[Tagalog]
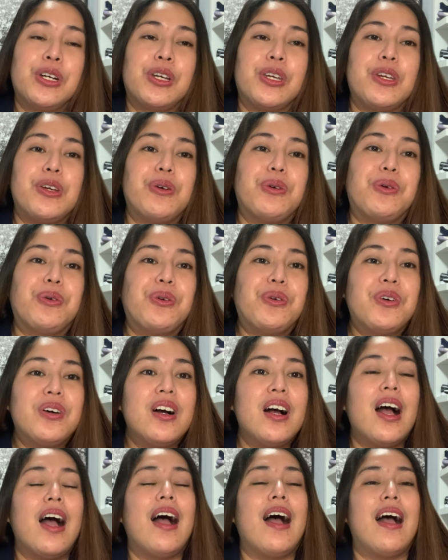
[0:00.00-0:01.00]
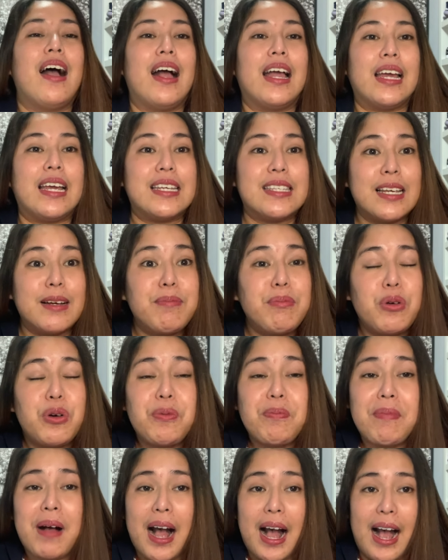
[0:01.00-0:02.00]
yung isang
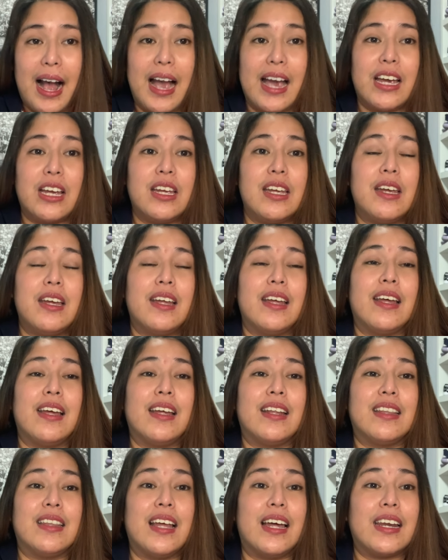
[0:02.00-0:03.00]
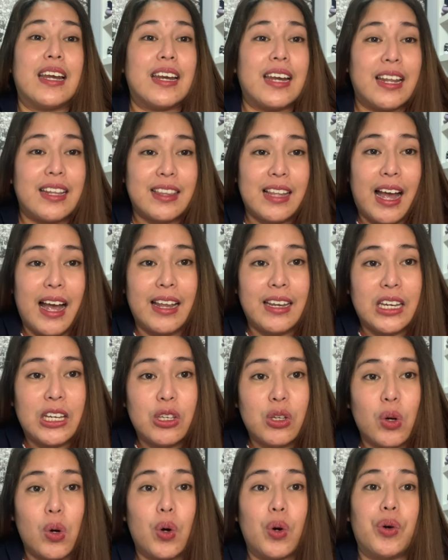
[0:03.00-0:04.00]
buong bahay narirentahan
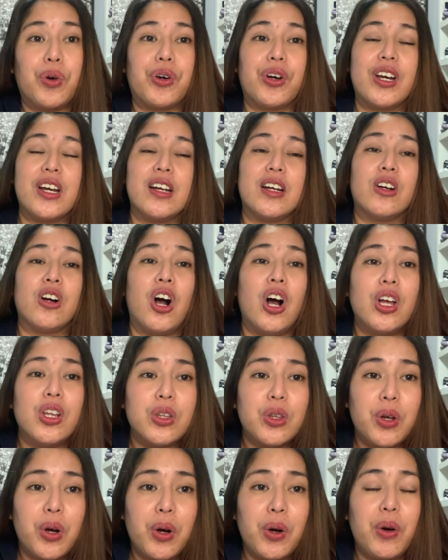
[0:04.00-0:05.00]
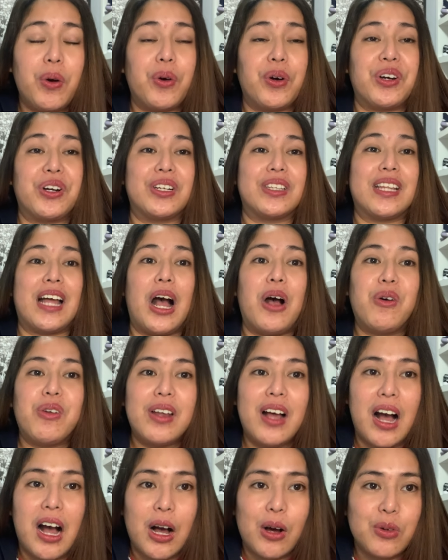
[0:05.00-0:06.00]
ninyo or condo or
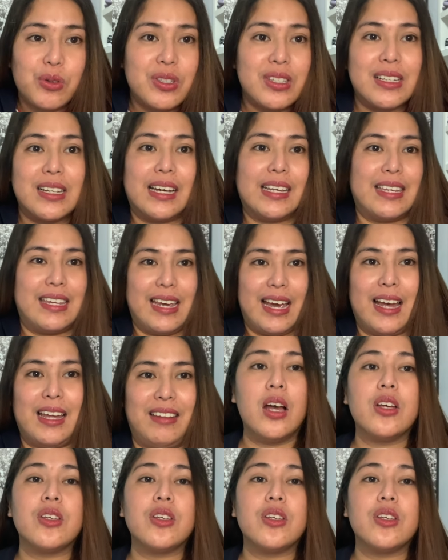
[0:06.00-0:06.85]
townhouse, ganyan.